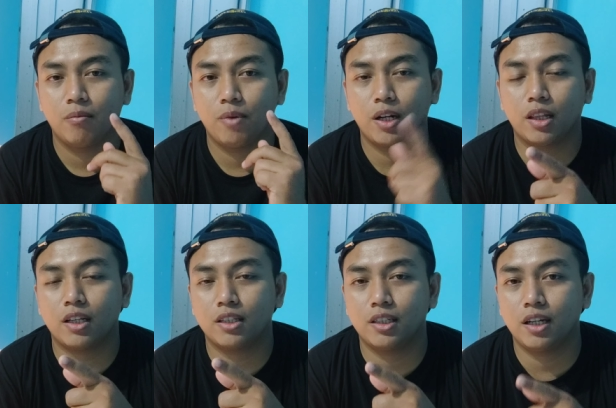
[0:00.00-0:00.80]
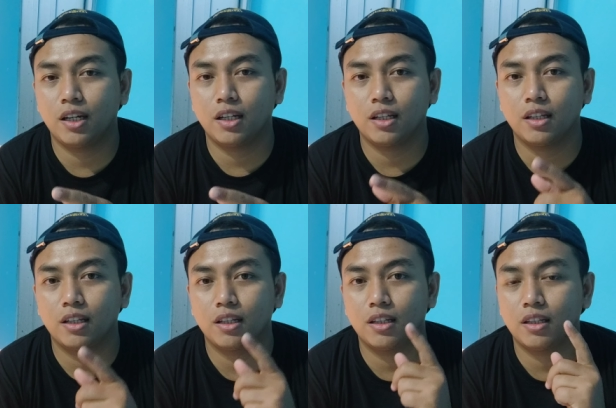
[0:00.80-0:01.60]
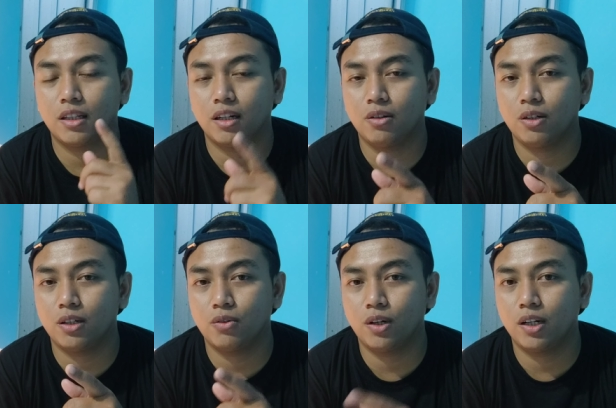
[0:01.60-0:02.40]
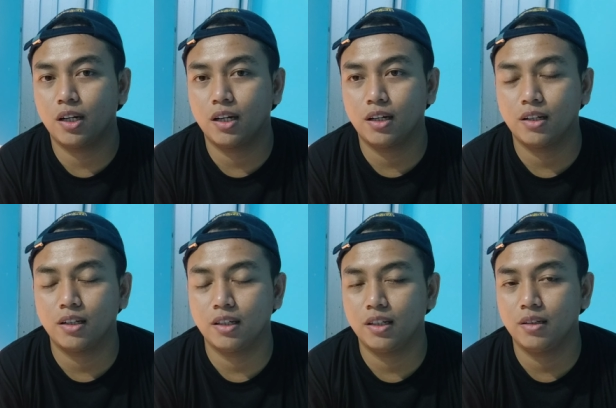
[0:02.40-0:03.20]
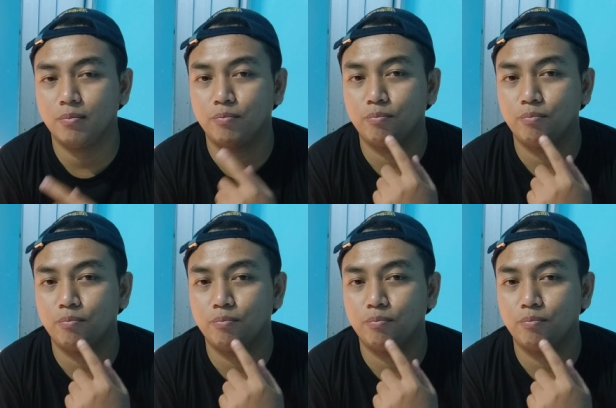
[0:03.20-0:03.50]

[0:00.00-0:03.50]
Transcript: menentasnya telur iguana ini